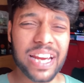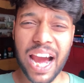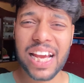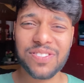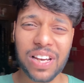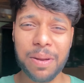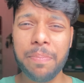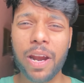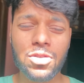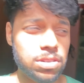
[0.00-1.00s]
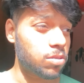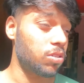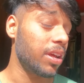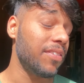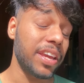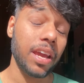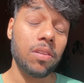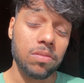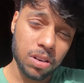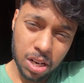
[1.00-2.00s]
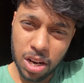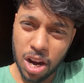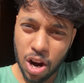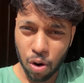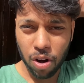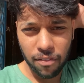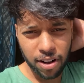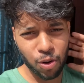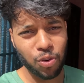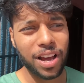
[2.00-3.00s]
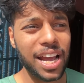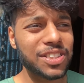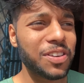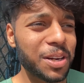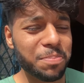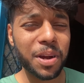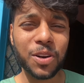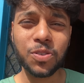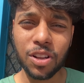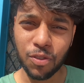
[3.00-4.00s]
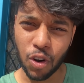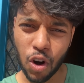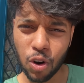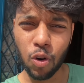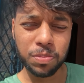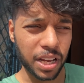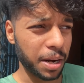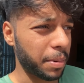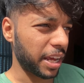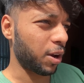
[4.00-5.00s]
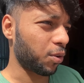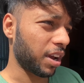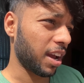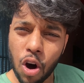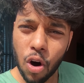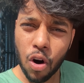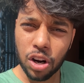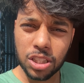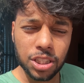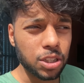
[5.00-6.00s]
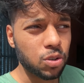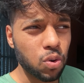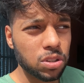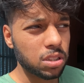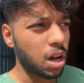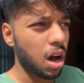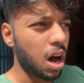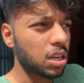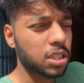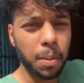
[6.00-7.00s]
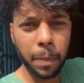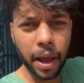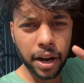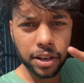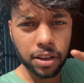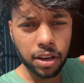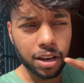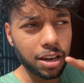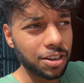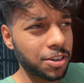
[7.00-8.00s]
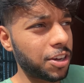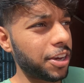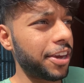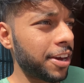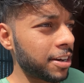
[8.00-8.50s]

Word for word: गाइस वेलकम बैक टू गुड इवनिंग कह रहा हूँ गुड आफ्टरनून गाइस वेलकम बैक टू द ब्लॉग होप सारे बढ़िया होंगे और चीतोज आज का प्लान ये है कि